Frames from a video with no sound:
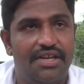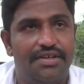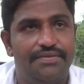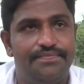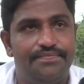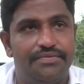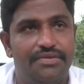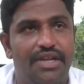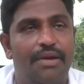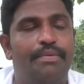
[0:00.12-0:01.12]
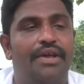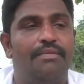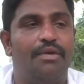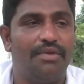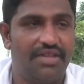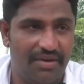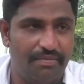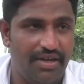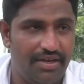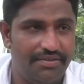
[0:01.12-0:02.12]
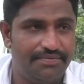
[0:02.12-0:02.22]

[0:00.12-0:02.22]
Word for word: మీ పేరు నా పేరు మొహమ్మద్ ఇక్బాల్